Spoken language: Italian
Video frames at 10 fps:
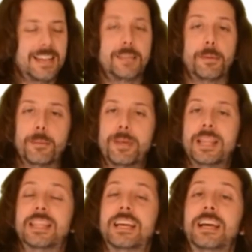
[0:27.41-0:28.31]
ti
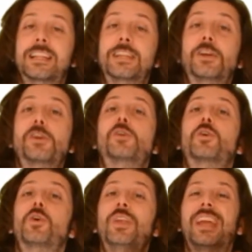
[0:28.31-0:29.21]
permette di
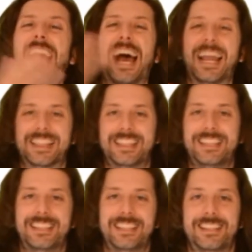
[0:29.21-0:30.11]
collegarti